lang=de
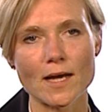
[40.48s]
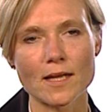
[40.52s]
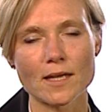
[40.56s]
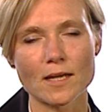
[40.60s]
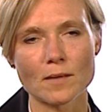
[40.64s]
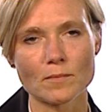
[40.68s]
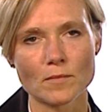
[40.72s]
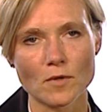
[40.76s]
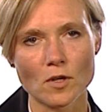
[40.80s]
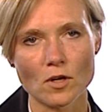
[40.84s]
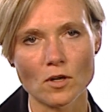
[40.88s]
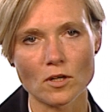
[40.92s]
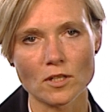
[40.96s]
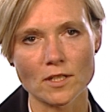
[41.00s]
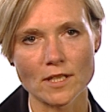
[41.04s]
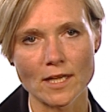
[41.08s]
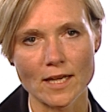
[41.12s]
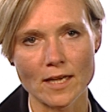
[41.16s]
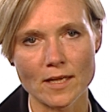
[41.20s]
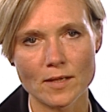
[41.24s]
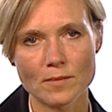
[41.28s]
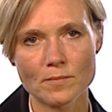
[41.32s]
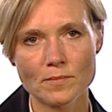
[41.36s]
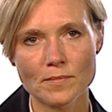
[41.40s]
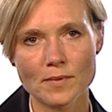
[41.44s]
einem
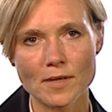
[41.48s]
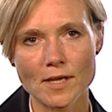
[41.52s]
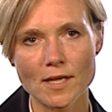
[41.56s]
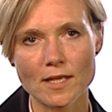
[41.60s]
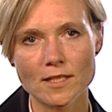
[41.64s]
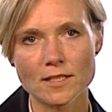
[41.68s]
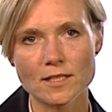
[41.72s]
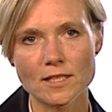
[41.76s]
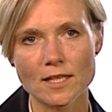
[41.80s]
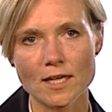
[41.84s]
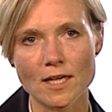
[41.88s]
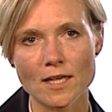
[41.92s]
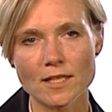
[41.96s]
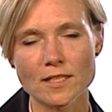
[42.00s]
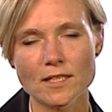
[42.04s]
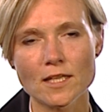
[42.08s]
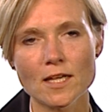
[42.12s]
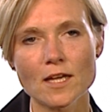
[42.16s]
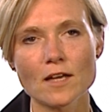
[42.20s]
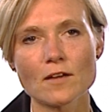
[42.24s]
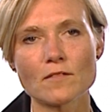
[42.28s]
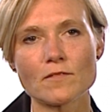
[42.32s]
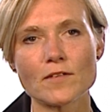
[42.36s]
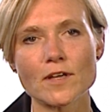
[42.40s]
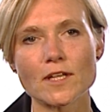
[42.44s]
Cochlea-Implantat
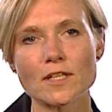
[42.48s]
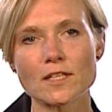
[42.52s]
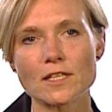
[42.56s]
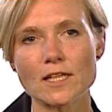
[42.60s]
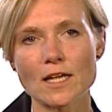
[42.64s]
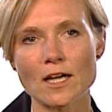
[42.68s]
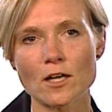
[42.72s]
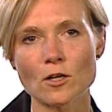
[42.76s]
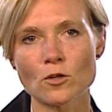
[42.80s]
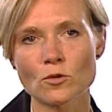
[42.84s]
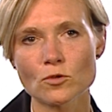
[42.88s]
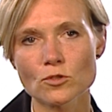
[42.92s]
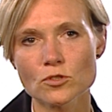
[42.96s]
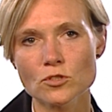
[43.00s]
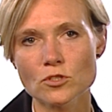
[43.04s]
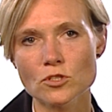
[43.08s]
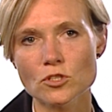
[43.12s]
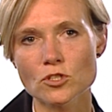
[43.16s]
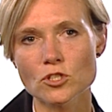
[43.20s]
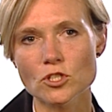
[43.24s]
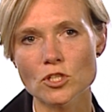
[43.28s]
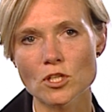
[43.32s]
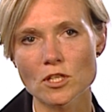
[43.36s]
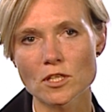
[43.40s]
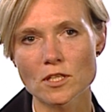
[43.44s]
werden die
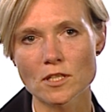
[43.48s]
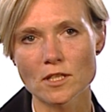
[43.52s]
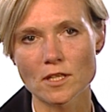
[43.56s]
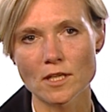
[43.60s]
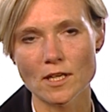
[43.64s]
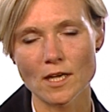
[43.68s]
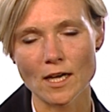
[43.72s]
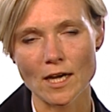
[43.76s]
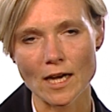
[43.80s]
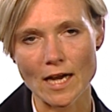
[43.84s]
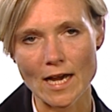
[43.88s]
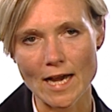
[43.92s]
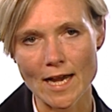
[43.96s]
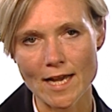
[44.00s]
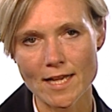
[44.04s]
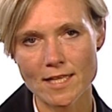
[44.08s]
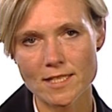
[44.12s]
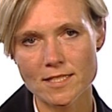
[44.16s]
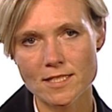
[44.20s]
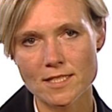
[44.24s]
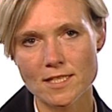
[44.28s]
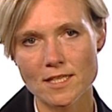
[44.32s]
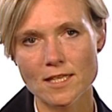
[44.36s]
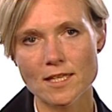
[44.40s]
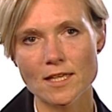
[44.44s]
akustischen
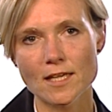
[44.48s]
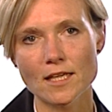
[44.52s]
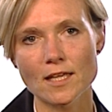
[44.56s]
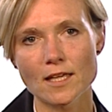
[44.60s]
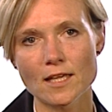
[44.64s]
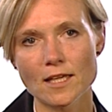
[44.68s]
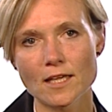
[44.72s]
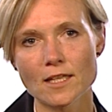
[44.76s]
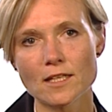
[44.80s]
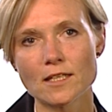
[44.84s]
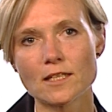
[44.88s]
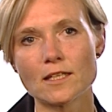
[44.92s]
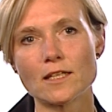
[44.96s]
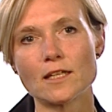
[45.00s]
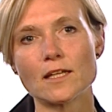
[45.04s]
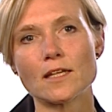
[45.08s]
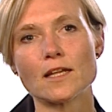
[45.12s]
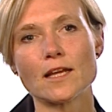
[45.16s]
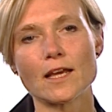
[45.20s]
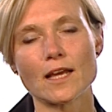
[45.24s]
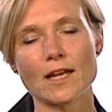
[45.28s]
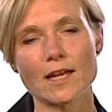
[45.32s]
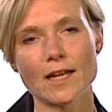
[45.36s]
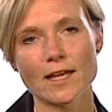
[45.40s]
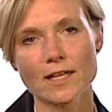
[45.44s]
Reize in
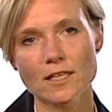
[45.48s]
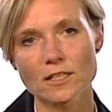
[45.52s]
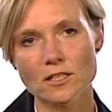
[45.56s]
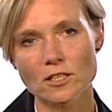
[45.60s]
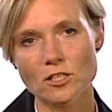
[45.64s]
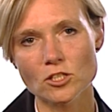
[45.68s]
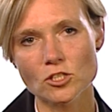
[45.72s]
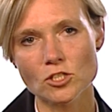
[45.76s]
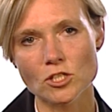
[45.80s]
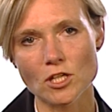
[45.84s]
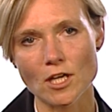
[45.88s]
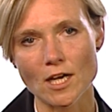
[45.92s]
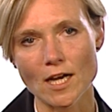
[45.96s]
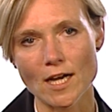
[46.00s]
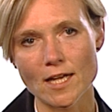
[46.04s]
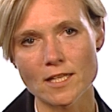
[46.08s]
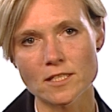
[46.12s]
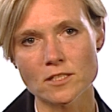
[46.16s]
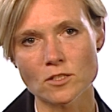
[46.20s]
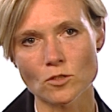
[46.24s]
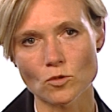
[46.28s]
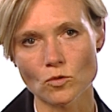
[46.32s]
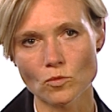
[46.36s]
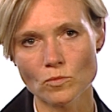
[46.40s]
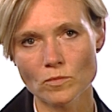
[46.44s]
elektrische
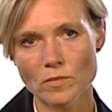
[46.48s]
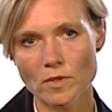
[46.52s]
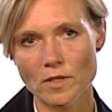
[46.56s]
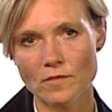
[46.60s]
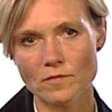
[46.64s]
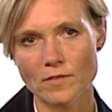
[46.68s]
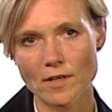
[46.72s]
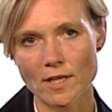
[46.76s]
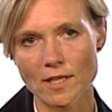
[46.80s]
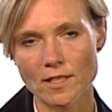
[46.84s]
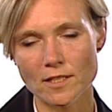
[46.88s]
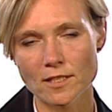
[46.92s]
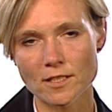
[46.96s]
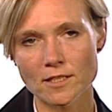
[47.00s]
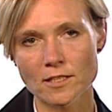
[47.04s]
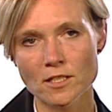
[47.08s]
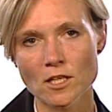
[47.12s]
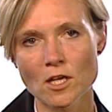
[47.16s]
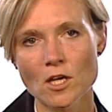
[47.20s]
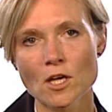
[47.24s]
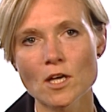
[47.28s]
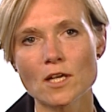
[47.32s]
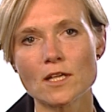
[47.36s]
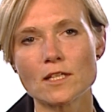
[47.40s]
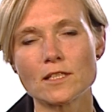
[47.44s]
Reize umgewandelt,
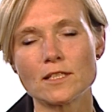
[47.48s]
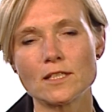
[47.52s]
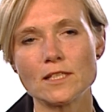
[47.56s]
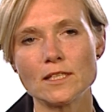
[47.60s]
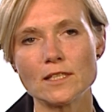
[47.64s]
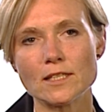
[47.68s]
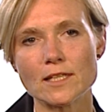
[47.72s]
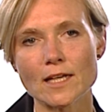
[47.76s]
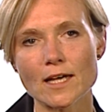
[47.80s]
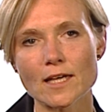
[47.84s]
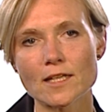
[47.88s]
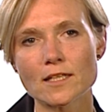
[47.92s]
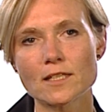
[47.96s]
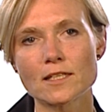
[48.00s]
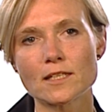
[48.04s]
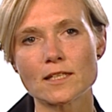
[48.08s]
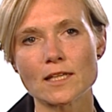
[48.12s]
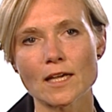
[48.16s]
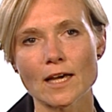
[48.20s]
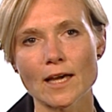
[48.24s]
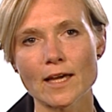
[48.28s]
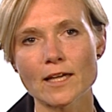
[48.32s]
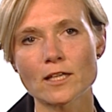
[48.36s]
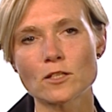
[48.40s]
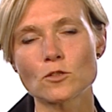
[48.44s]
die dann
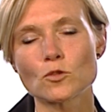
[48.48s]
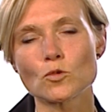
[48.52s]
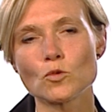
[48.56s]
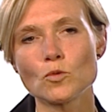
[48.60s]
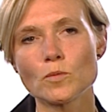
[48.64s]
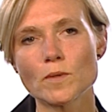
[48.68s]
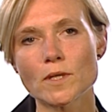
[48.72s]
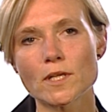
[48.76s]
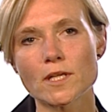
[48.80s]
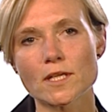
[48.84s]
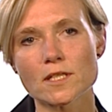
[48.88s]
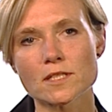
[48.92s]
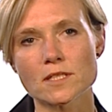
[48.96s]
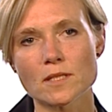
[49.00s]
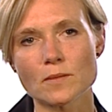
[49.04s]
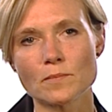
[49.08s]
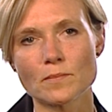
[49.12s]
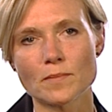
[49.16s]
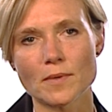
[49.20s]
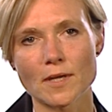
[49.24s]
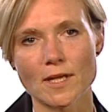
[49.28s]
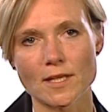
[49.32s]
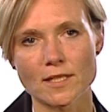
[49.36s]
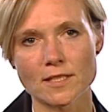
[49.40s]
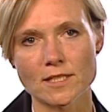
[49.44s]
direkt über das
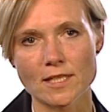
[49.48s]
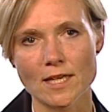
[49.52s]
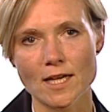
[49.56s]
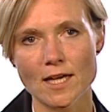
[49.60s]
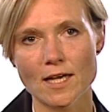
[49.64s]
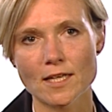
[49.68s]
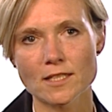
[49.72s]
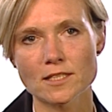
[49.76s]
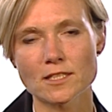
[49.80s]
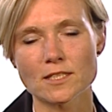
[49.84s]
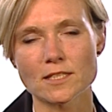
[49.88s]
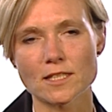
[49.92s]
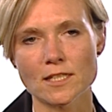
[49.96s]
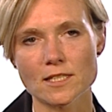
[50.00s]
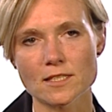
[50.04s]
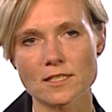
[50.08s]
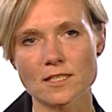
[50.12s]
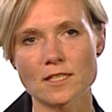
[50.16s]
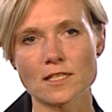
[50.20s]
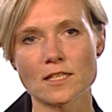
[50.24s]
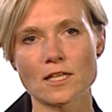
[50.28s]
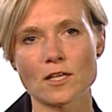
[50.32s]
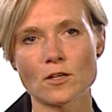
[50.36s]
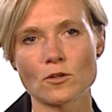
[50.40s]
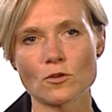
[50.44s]
Implantat, das in
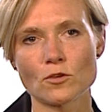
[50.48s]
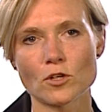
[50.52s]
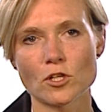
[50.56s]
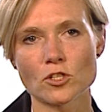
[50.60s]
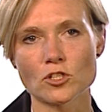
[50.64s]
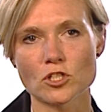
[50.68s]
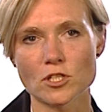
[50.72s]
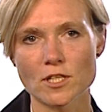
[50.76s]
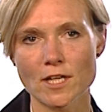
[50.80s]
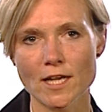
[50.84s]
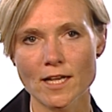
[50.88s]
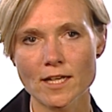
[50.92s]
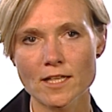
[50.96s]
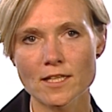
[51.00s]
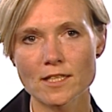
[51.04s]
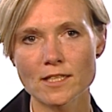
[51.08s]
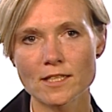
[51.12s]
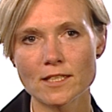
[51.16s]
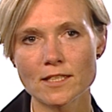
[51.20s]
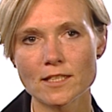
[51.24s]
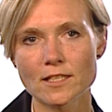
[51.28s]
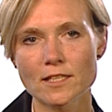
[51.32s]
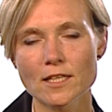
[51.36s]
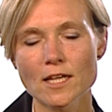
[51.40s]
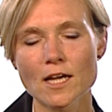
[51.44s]
der Hörschnecke
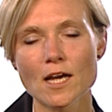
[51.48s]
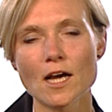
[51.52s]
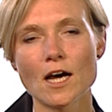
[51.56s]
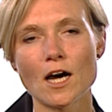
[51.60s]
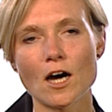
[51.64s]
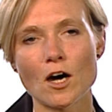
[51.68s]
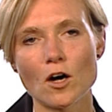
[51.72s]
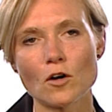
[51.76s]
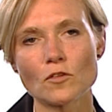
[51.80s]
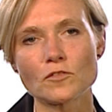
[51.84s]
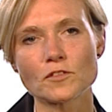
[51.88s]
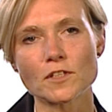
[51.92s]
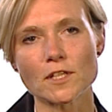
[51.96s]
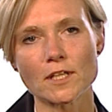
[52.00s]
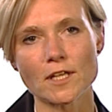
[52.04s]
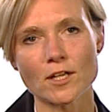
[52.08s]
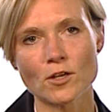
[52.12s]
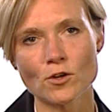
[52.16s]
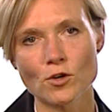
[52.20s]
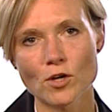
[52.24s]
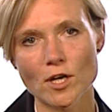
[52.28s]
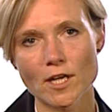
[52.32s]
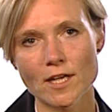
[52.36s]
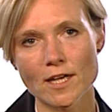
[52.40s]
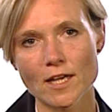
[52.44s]
liegt, auf den
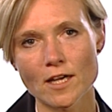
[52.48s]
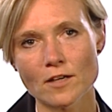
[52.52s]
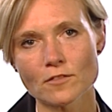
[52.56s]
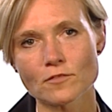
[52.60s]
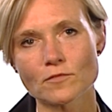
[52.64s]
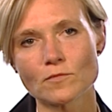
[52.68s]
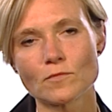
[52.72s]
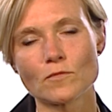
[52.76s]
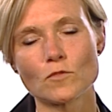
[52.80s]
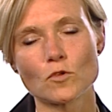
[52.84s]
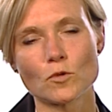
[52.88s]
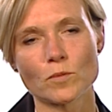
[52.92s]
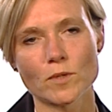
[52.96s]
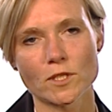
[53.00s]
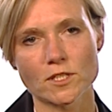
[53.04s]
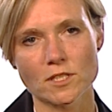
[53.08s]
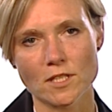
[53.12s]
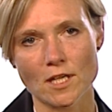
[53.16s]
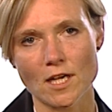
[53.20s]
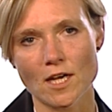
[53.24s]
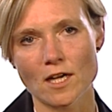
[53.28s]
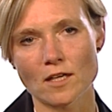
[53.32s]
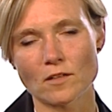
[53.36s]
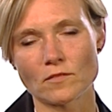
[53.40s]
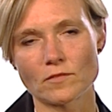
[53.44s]
Hörnerven
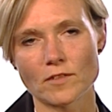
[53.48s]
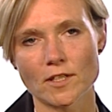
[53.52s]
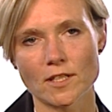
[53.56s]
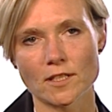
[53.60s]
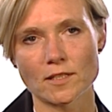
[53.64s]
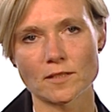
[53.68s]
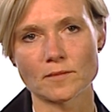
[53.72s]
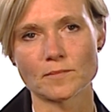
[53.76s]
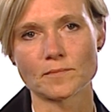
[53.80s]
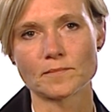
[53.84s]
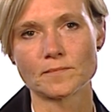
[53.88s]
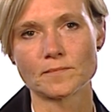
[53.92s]
übertragen werden.